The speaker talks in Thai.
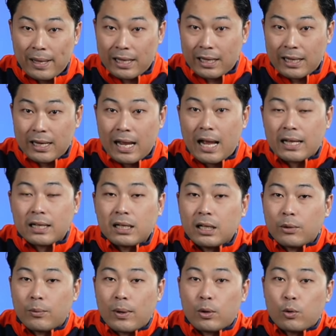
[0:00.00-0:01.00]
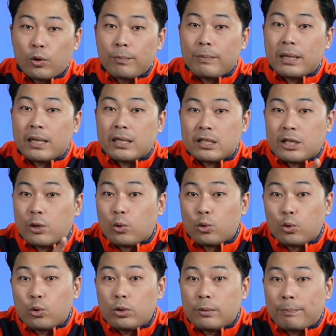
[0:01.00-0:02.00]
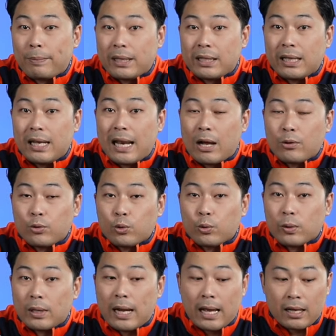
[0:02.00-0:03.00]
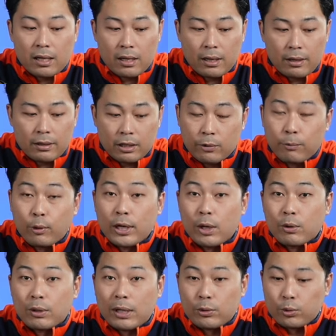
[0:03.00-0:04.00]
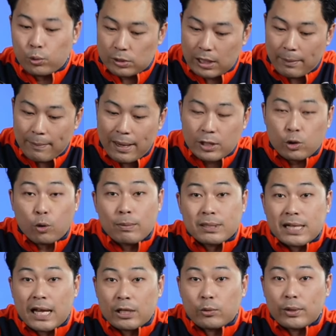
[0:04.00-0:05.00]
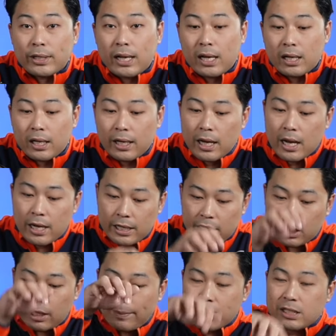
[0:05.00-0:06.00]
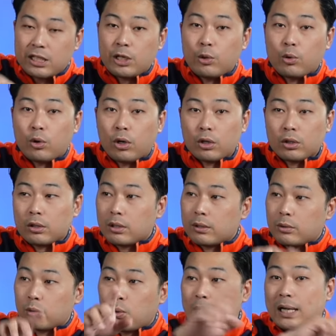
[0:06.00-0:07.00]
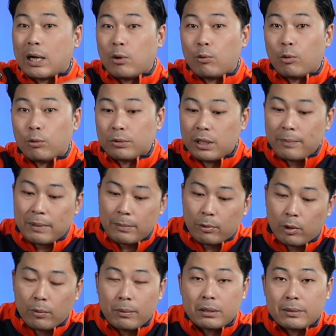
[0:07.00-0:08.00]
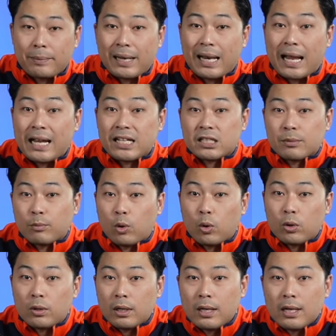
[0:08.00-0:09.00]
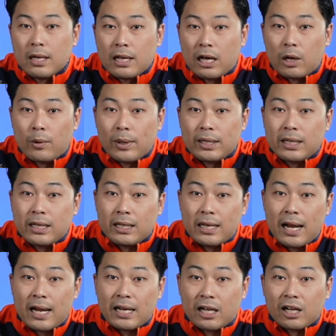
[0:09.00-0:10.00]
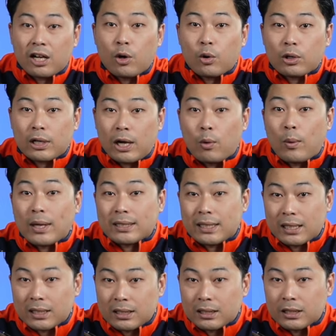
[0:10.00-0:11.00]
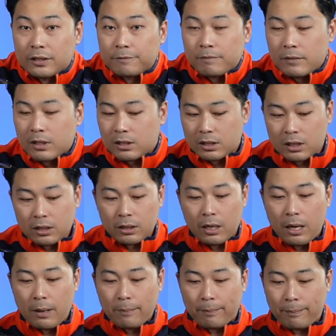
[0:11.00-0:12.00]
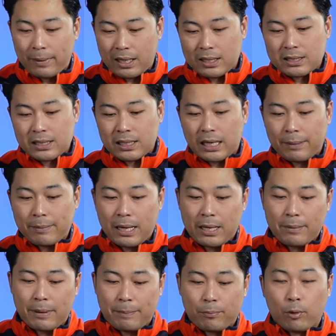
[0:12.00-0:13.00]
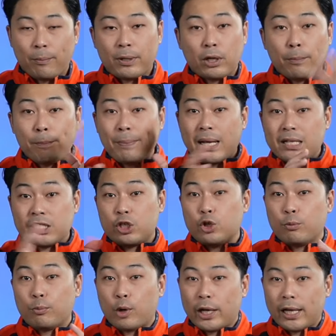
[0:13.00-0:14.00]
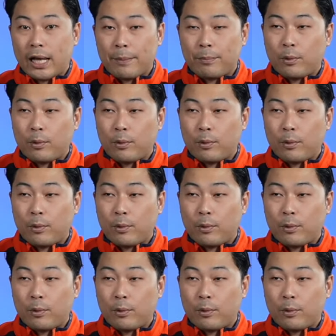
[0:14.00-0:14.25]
เปลี่ยนกันได้ถ้าเกิดว่าคุณมีชิลรุ่นปีที่แล้วอยู่นะหรือโมเดลเก่าอยู่สามารถยกมาใส่จนได้เลยนี่ก็เป็นชิลของตัวเก่าผมที่มีเพราะมันจะเป็นไลท์สโมกเอาไว้ขี่ได้ทั้งกลางวันกลางคืนซึ่งมันก็จะทำให้แบบผมไม่ต้องเปลี่ยนชิลบ่อย